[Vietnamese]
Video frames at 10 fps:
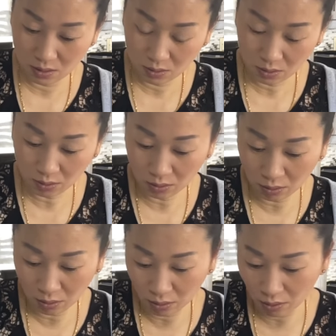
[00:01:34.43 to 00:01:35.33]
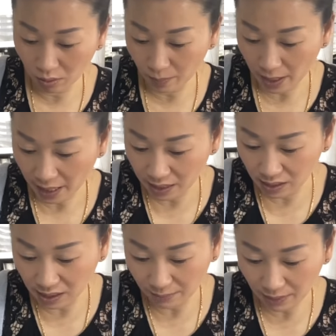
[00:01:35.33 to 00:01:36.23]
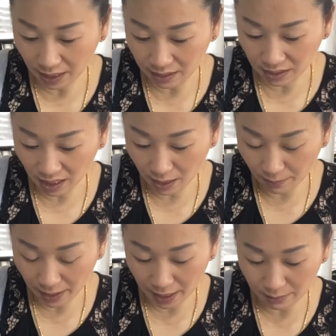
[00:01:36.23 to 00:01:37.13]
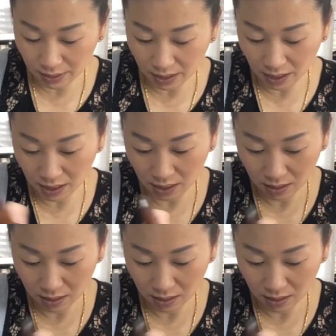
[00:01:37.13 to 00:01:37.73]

Ô, bà hài thì nhầm cào tế bài bờ tới đấy.